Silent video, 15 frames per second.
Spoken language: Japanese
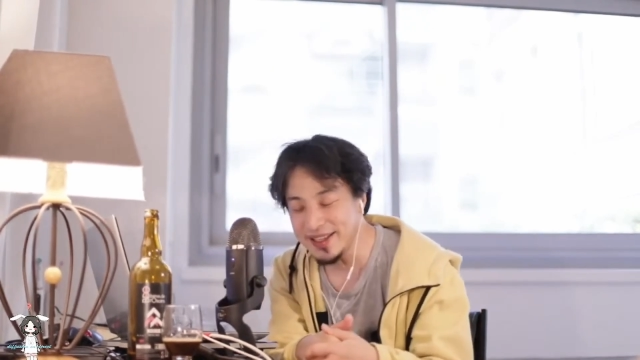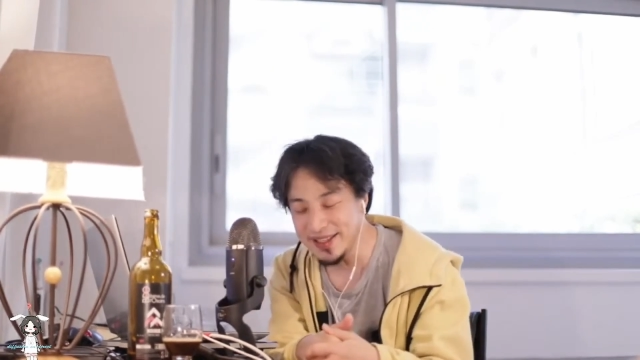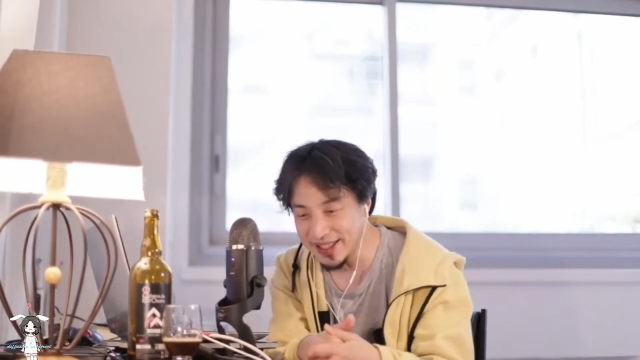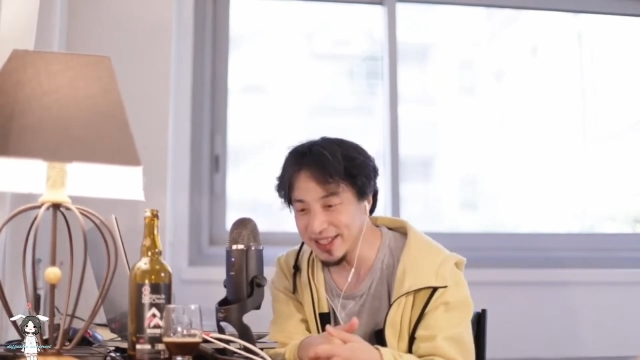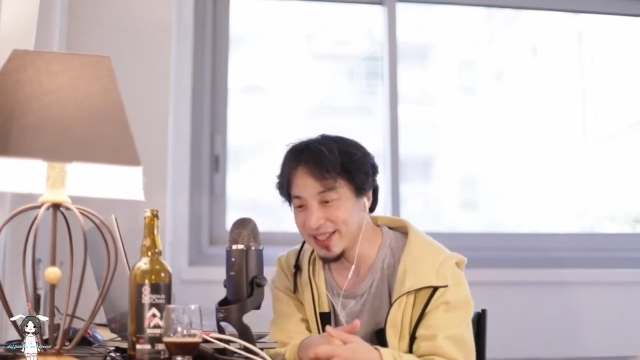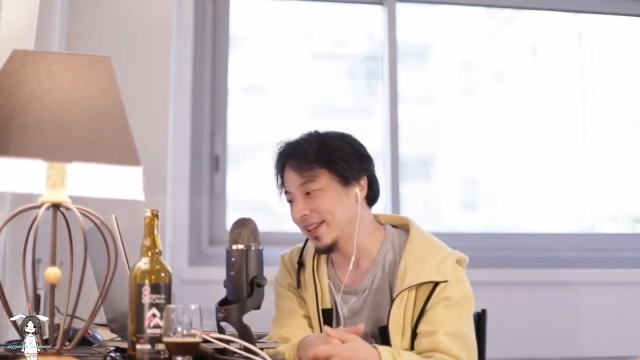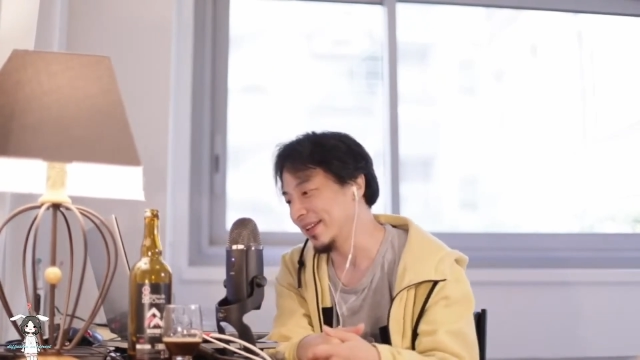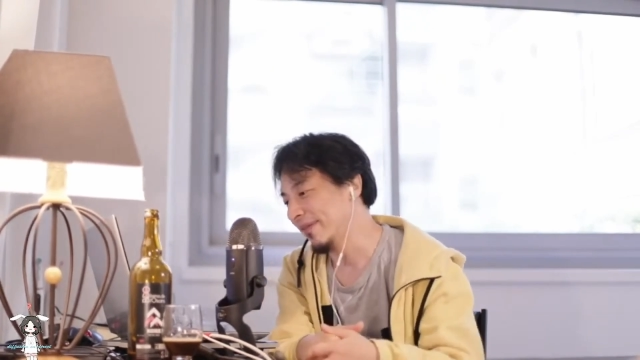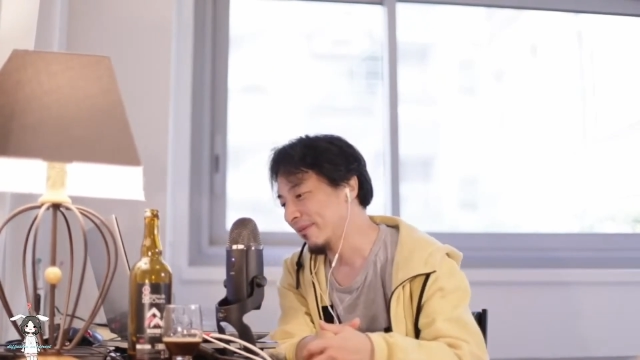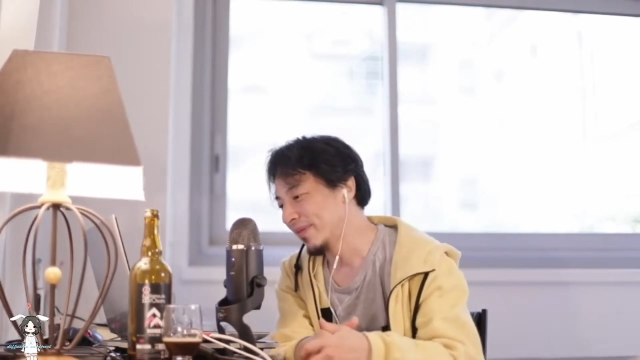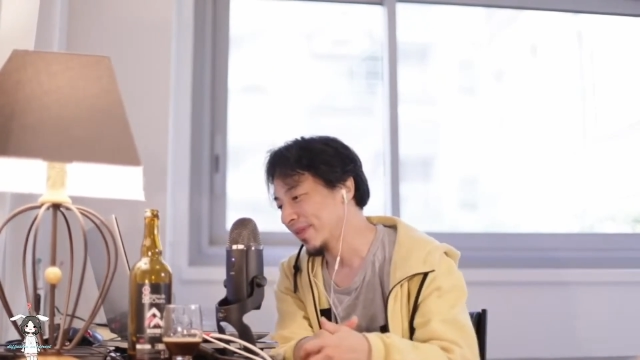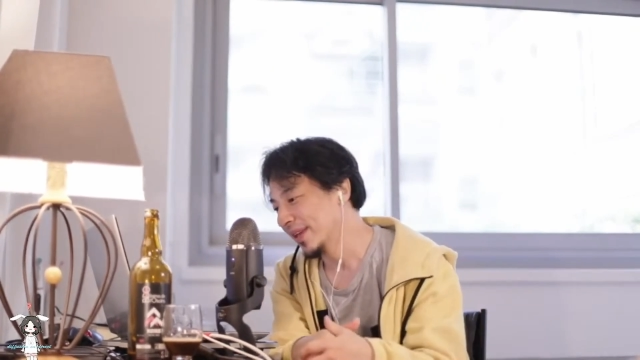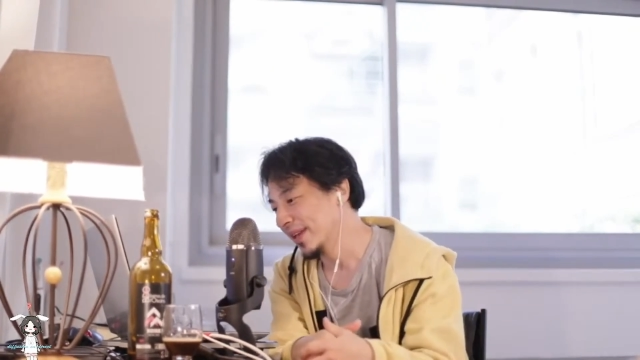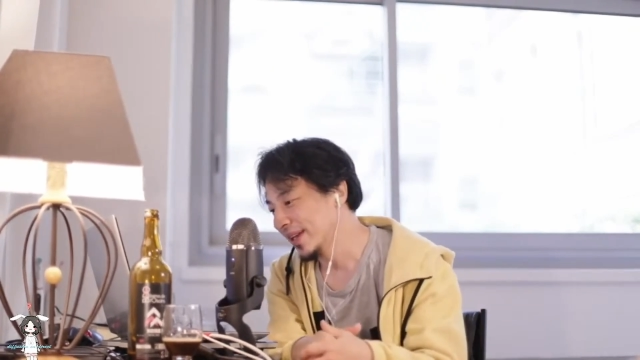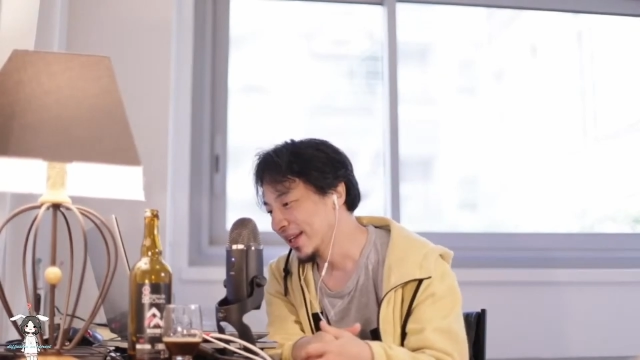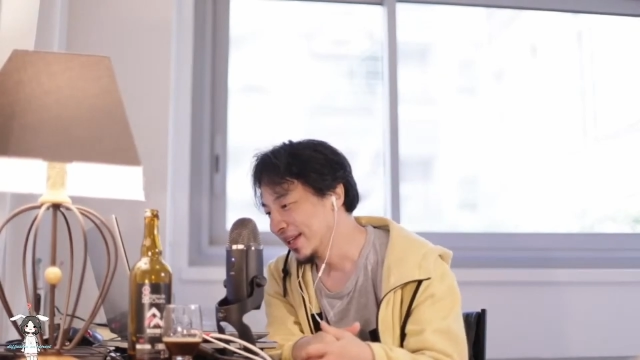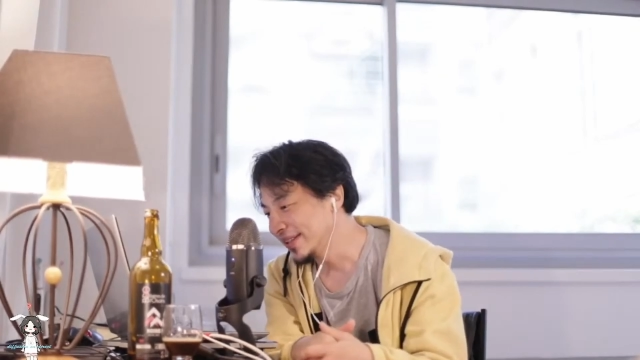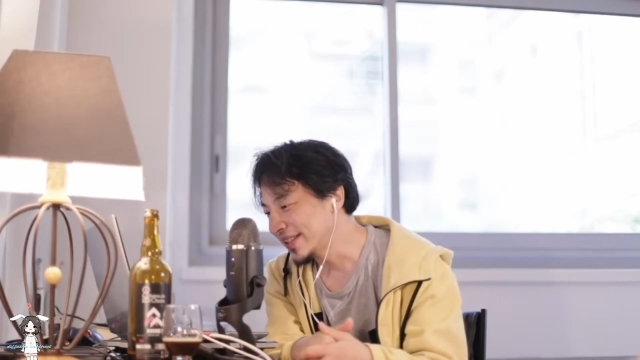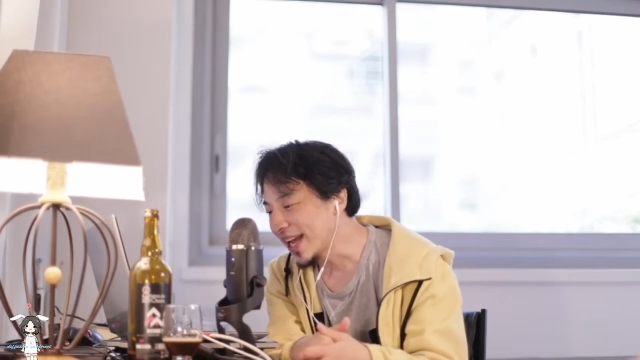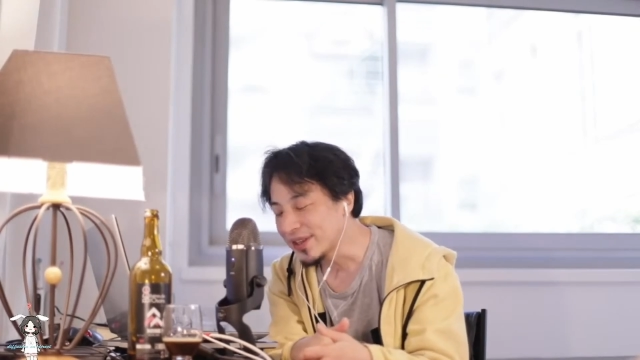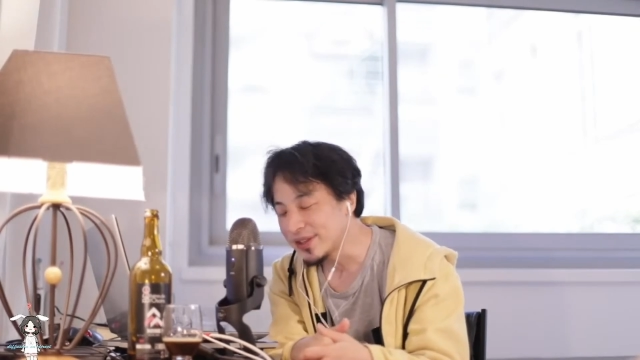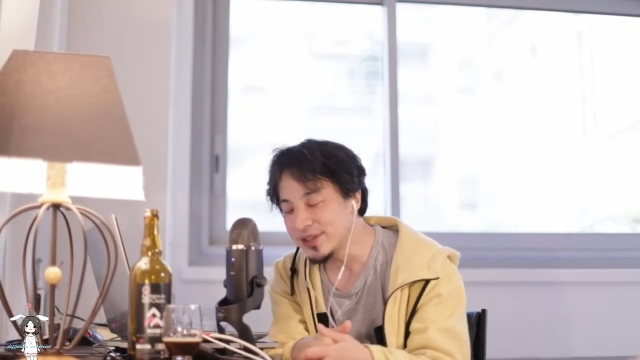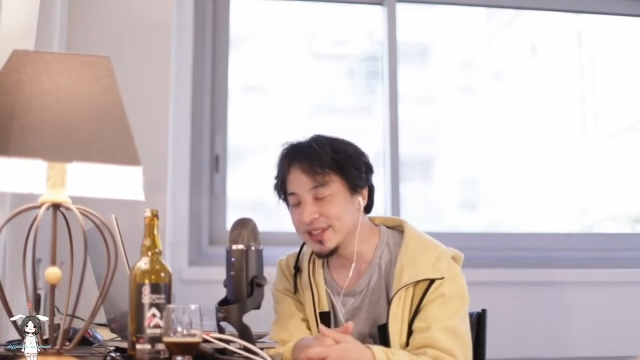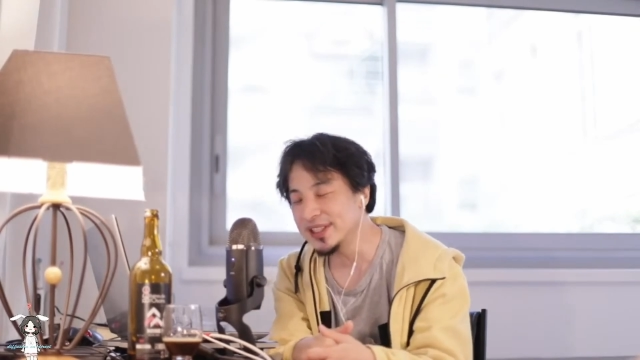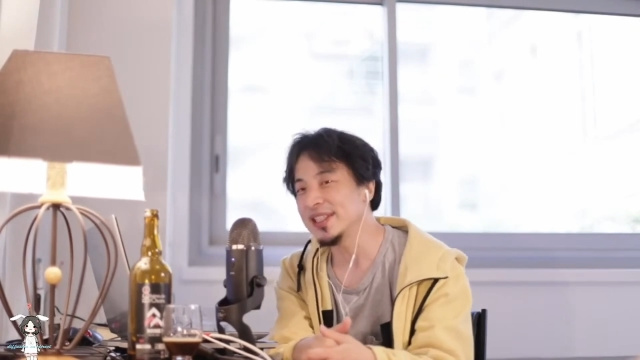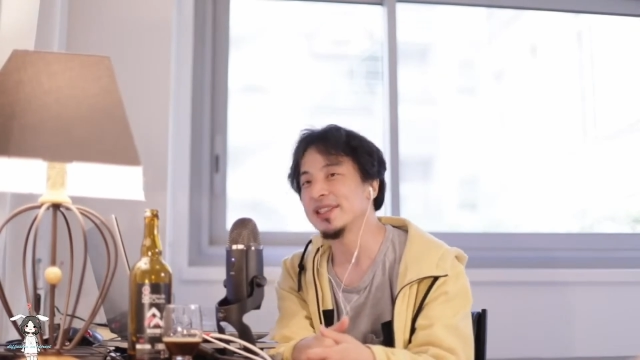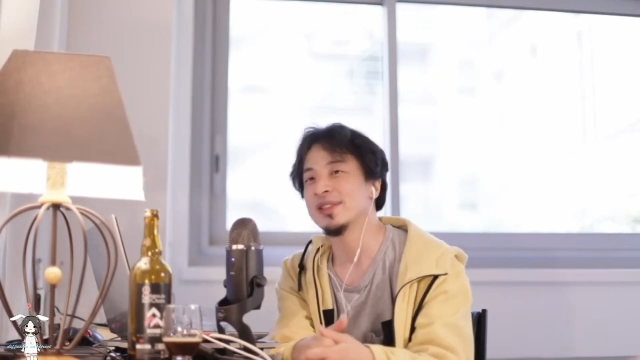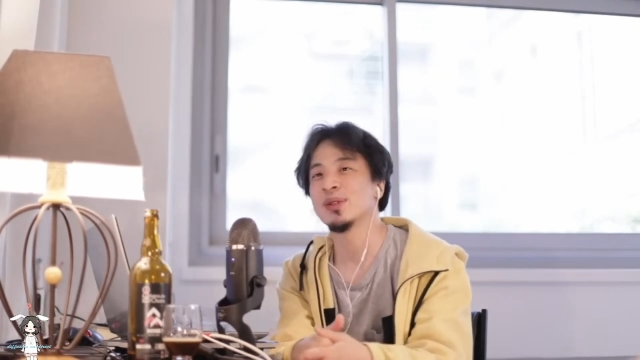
に、ひゃくにん